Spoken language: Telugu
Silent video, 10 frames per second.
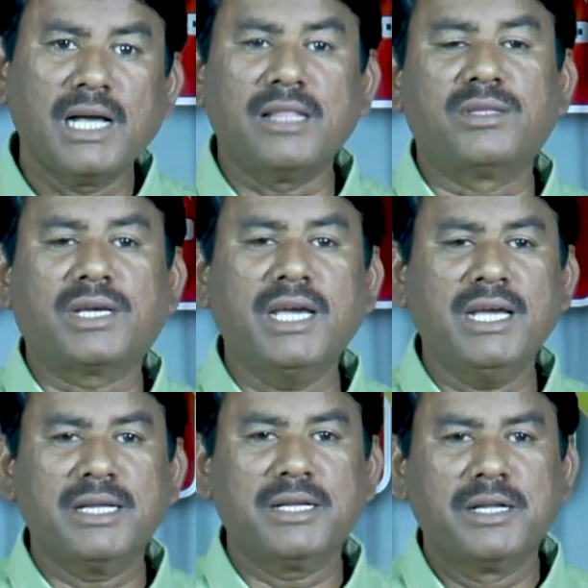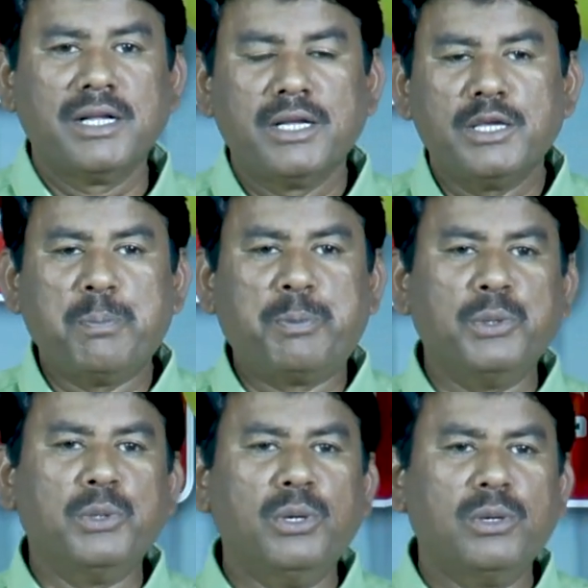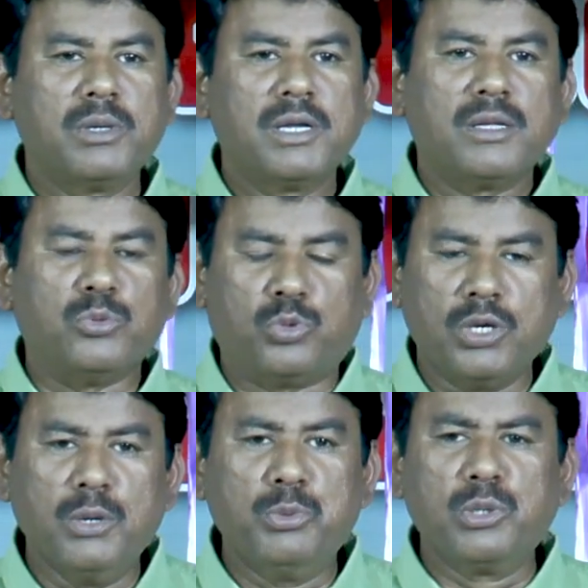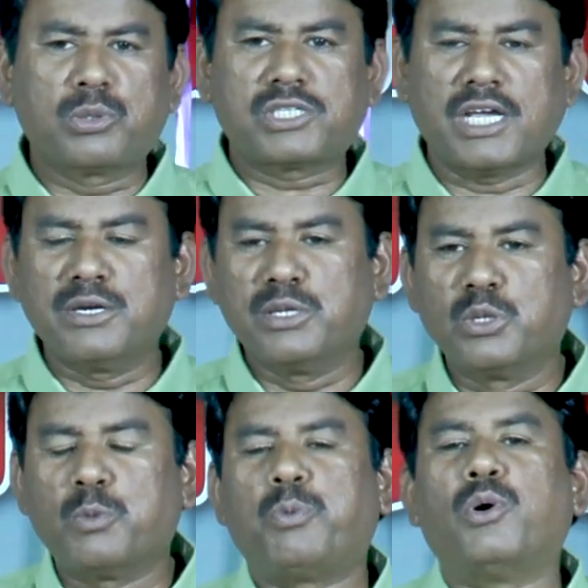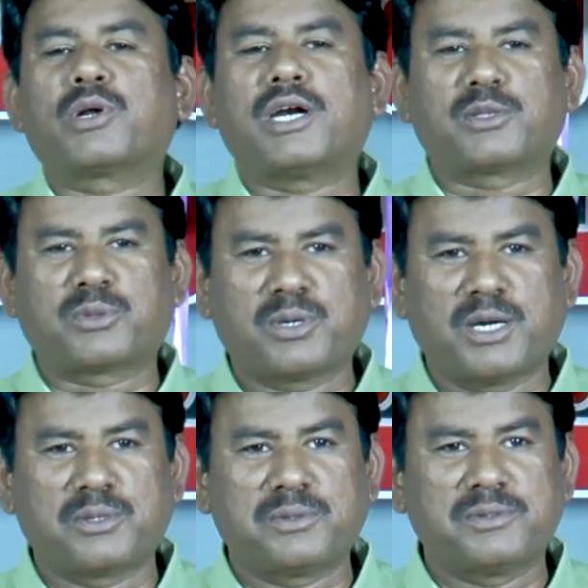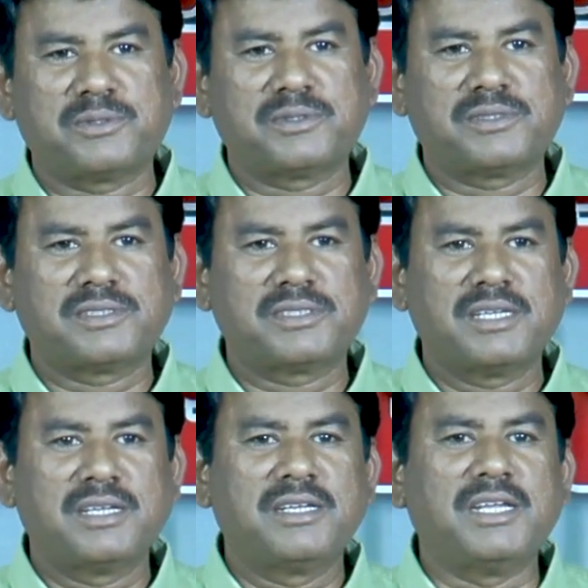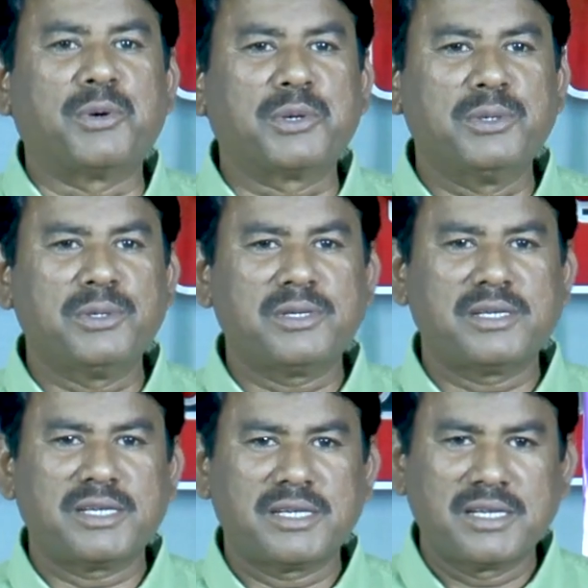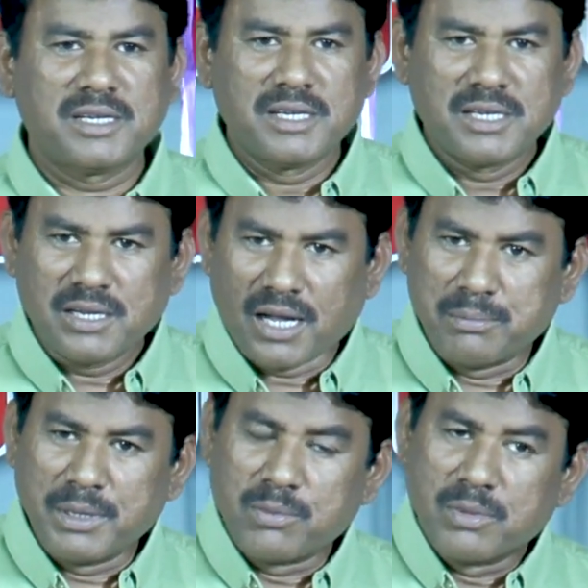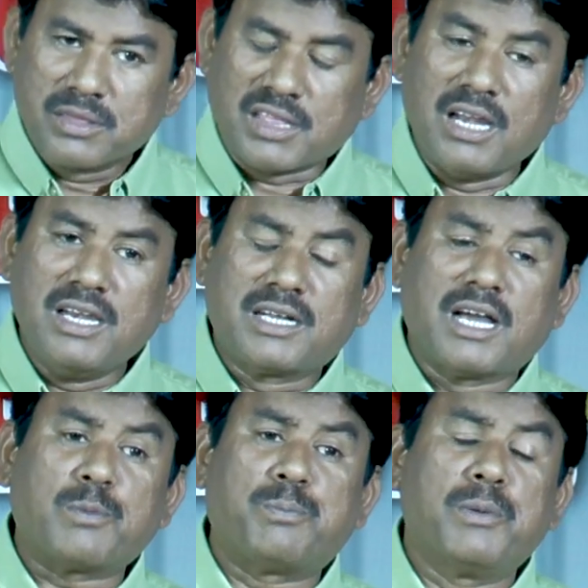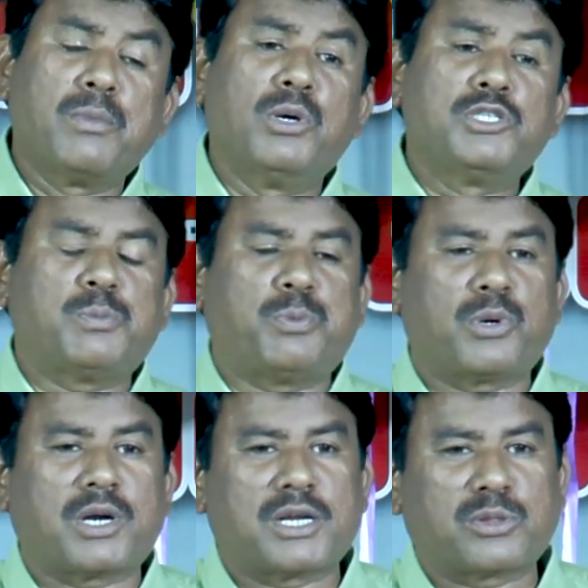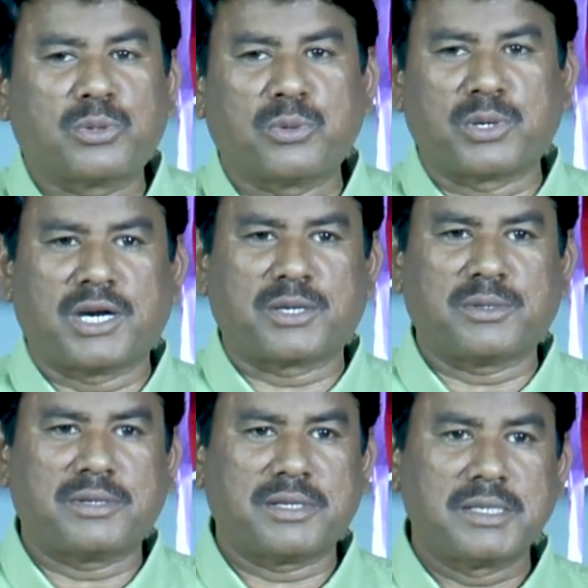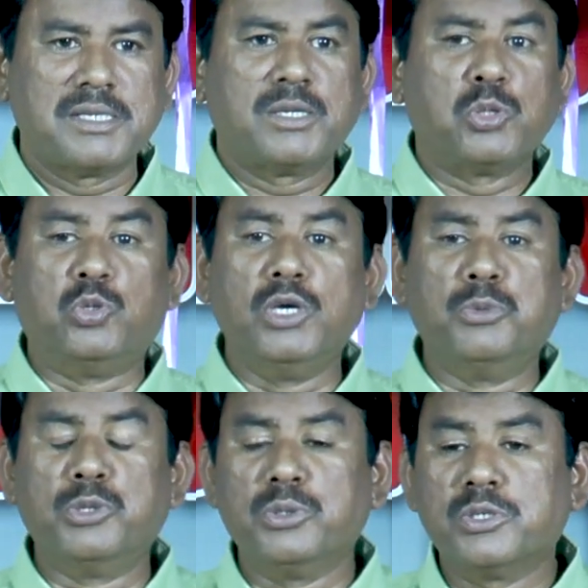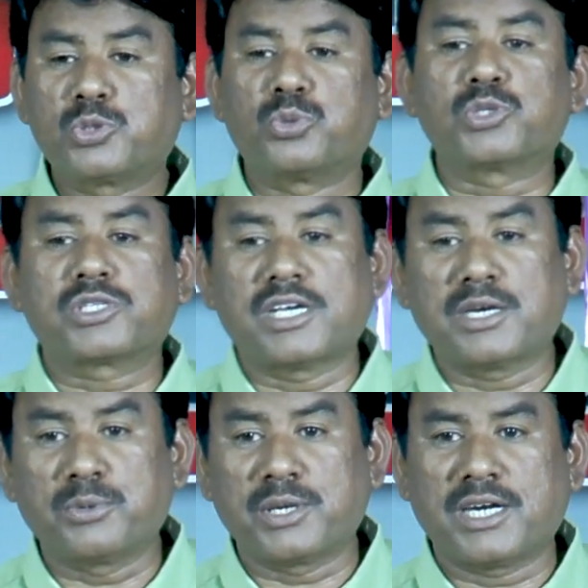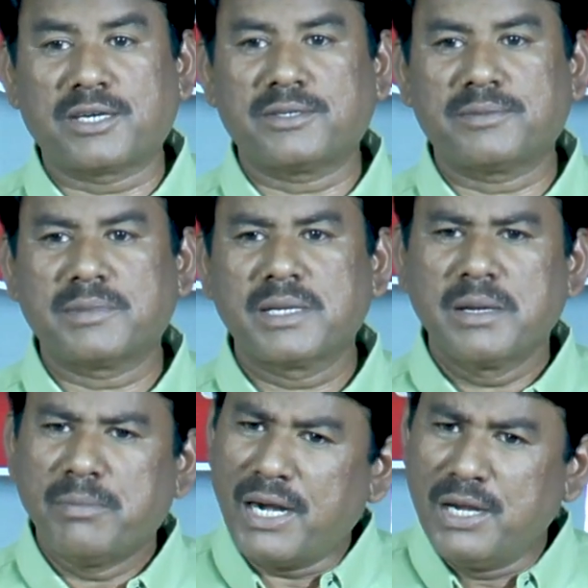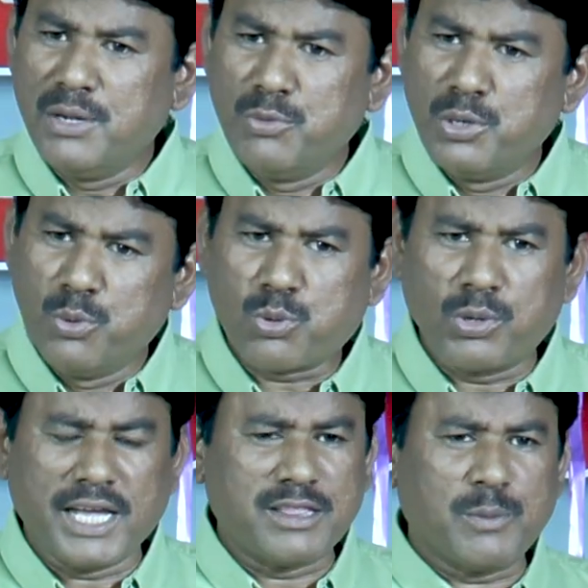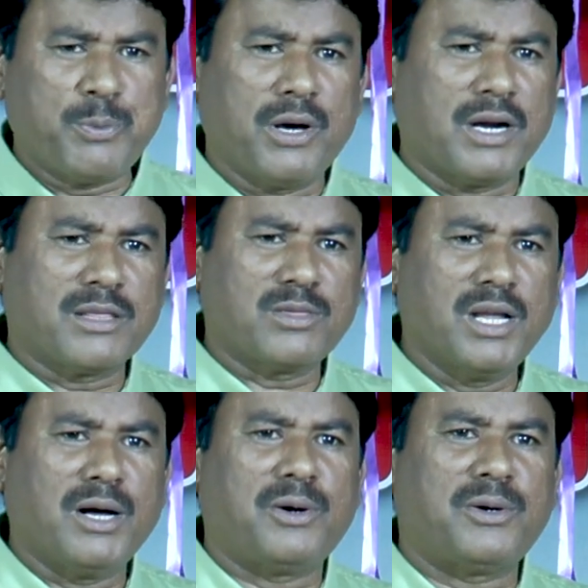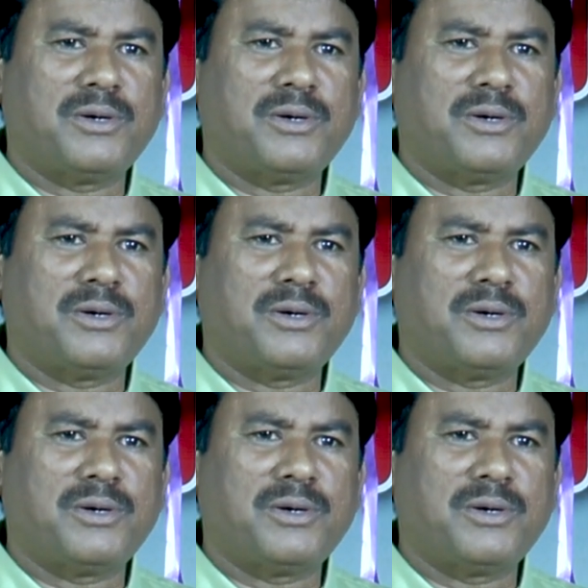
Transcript: అందుకే ఇప్పుడు దేవుడు సన్నిధిలో పోరాడుతున్నాడు ఎవరు మీన్ తల్లి గర్భంలోంచి పోరాడుతూనే ఉన్నాడు దేవుడు చూస్తూనే ఉన్నాడు మరి నీవు నువ్వు కూడా ఎంత పోరాడుతున్నావు